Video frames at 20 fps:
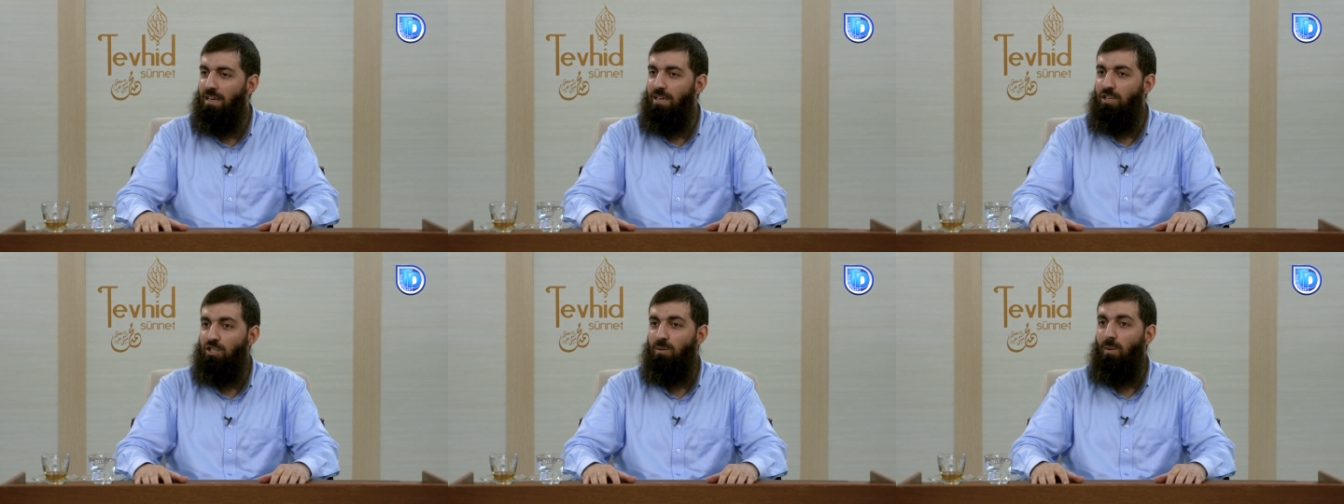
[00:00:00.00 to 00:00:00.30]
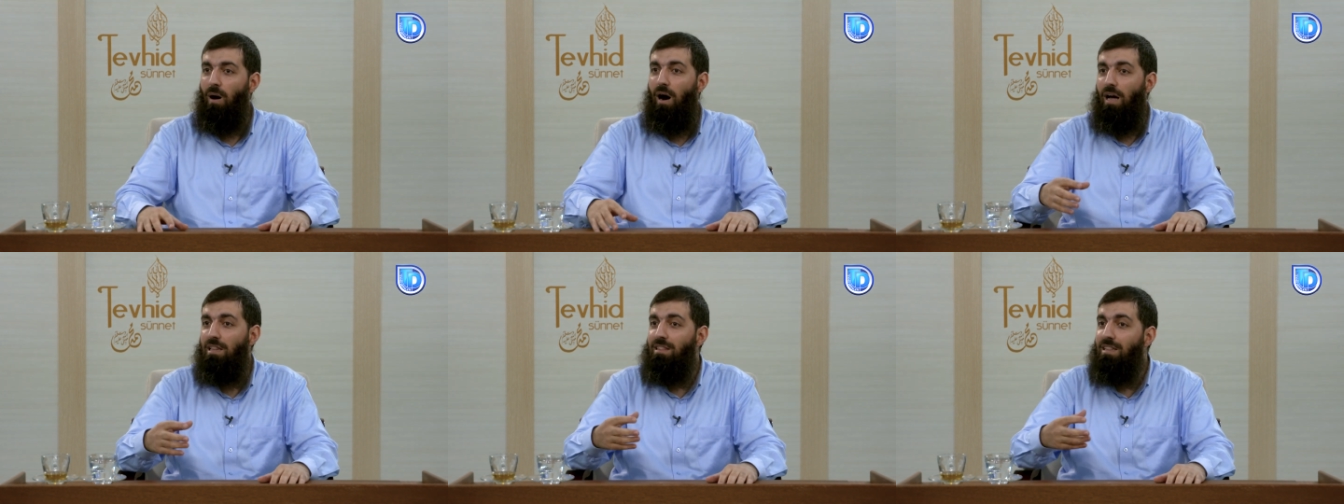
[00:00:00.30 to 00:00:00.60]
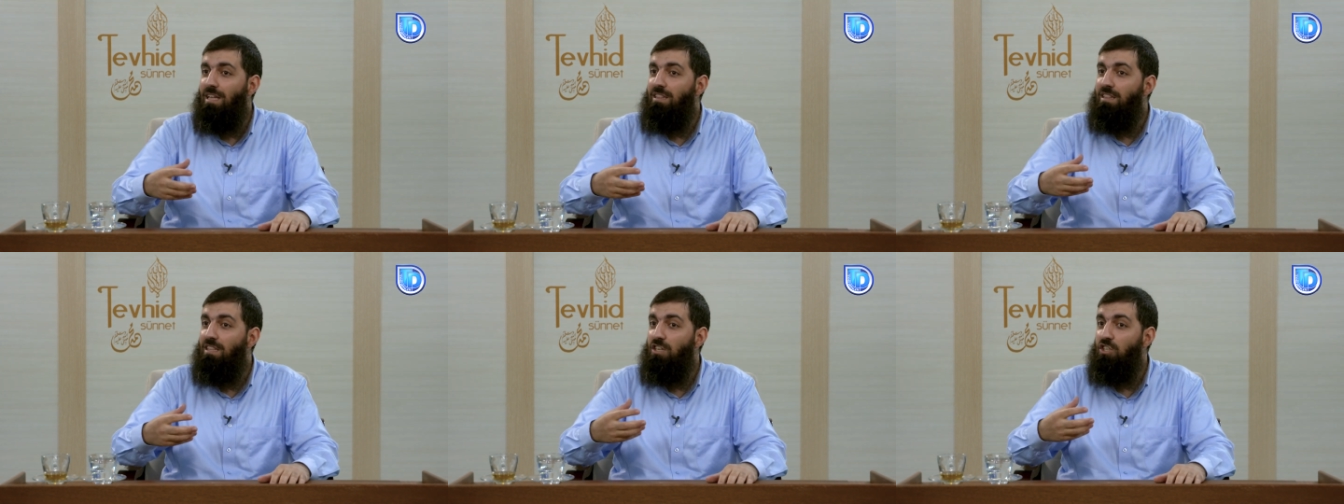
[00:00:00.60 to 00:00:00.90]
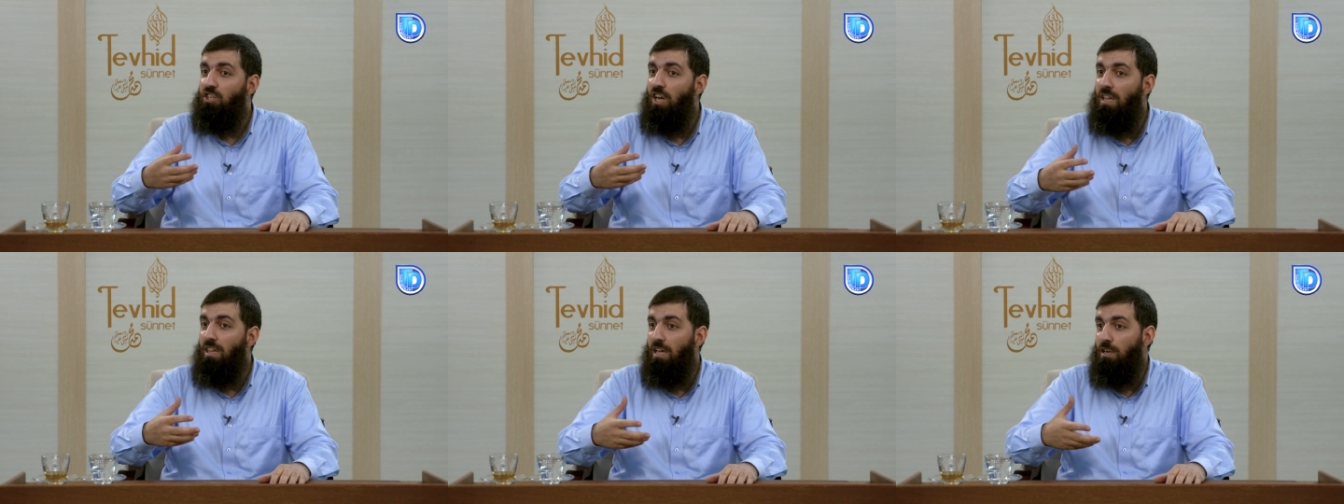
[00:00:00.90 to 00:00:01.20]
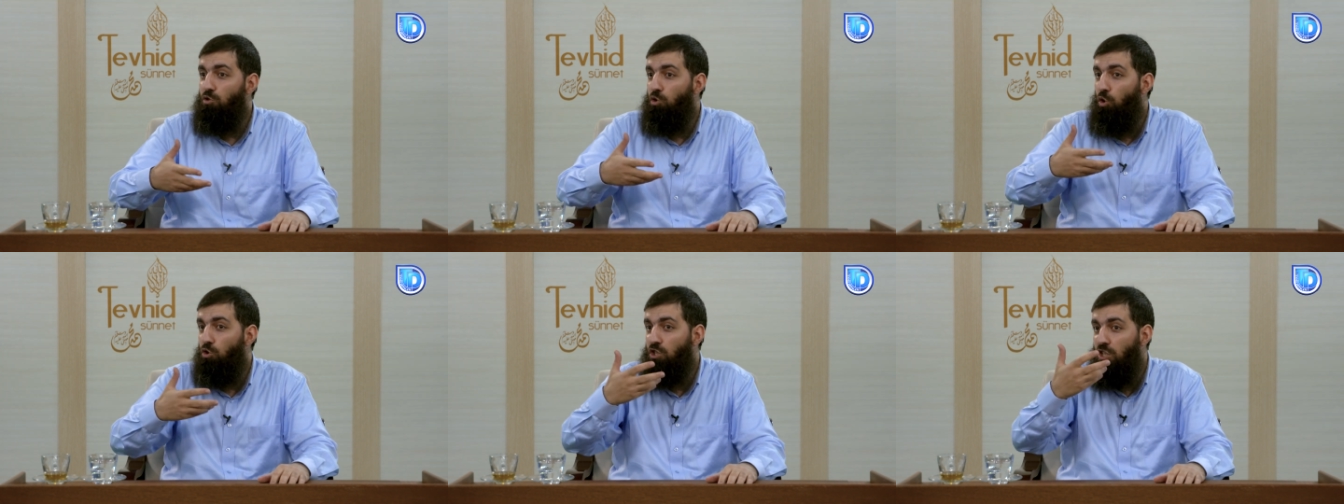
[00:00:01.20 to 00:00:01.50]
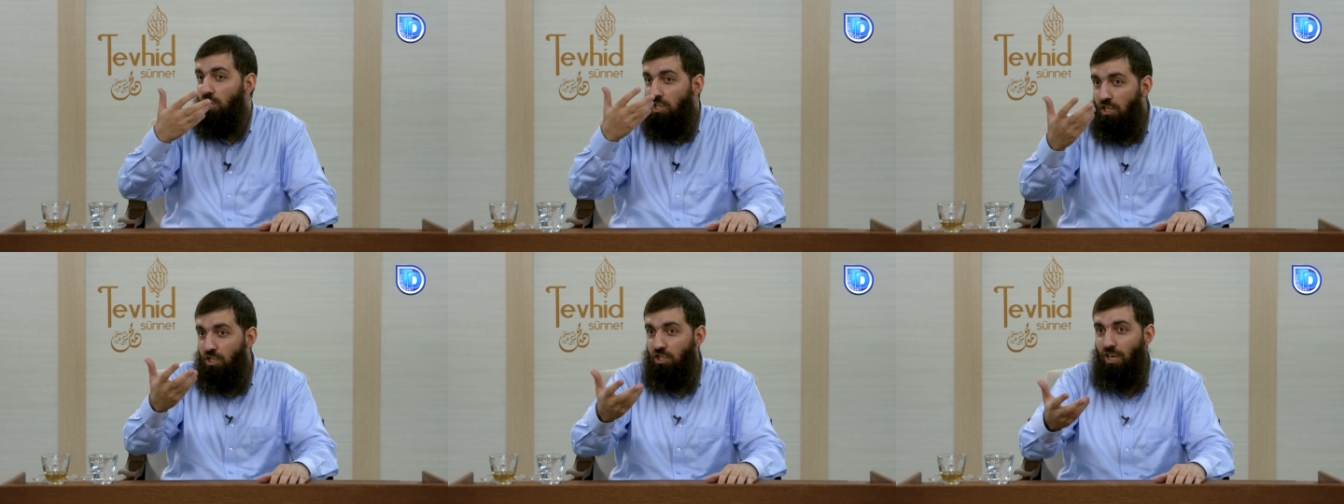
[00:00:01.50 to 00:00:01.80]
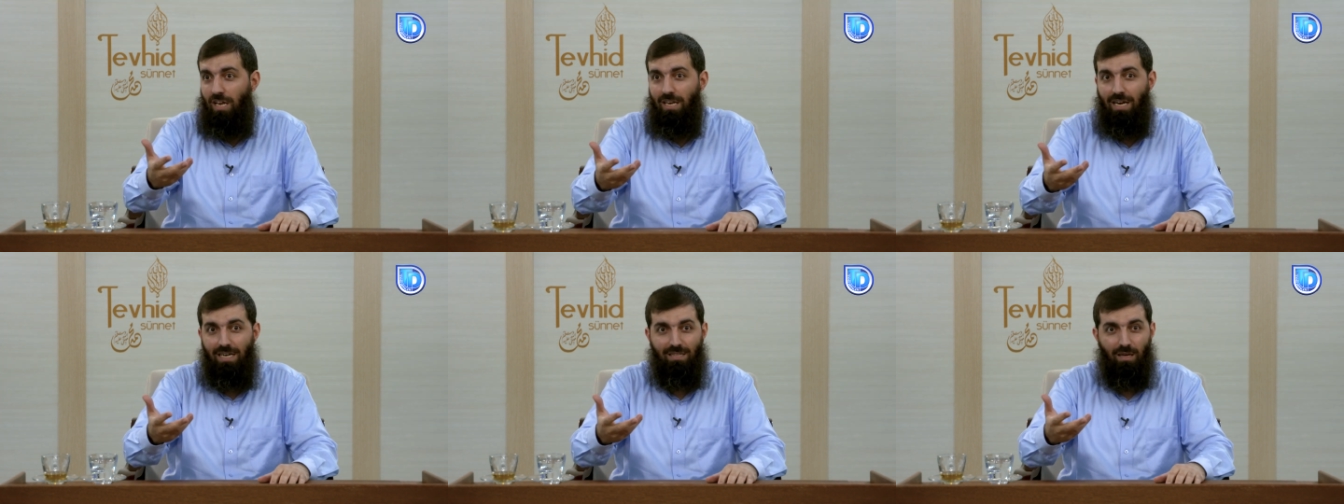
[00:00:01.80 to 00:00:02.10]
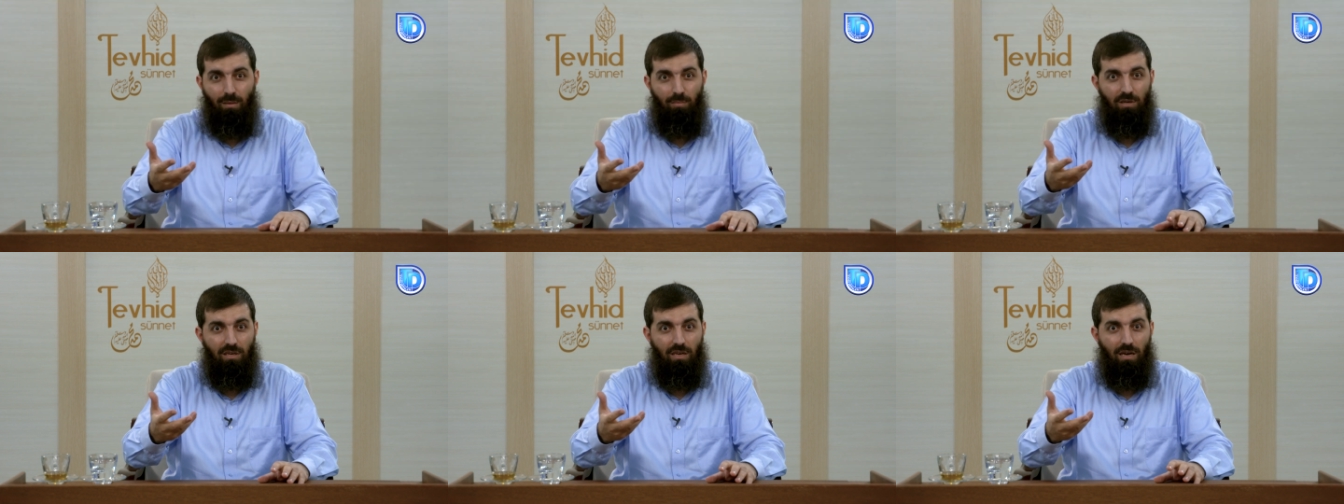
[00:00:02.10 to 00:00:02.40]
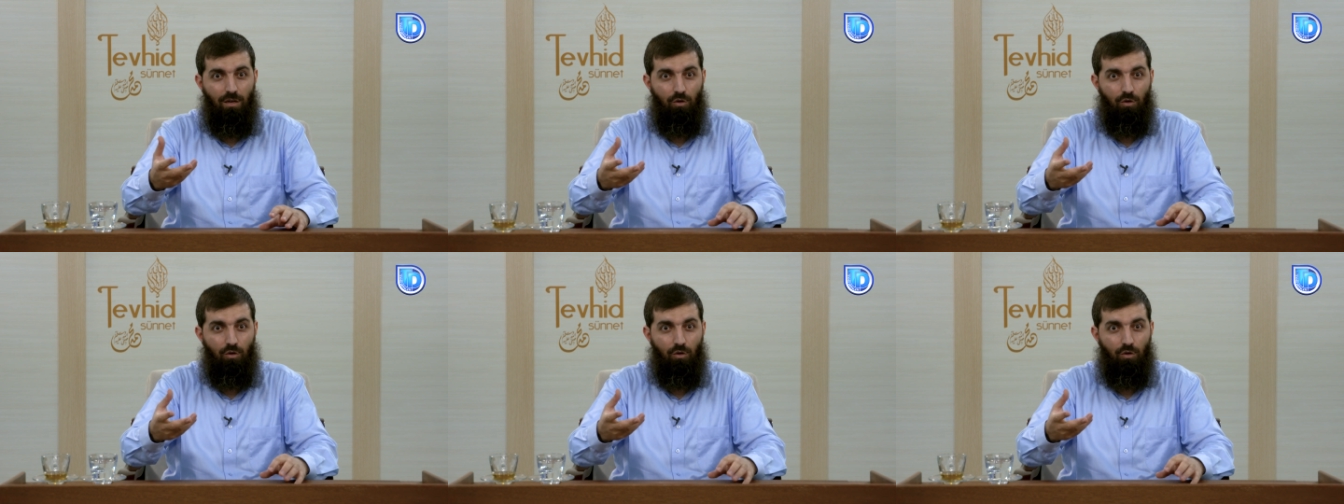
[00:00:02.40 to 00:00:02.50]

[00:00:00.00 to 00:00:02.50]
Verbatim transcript: Şimdi anlattığı şeyler çok çirkin şeyler tabii ki.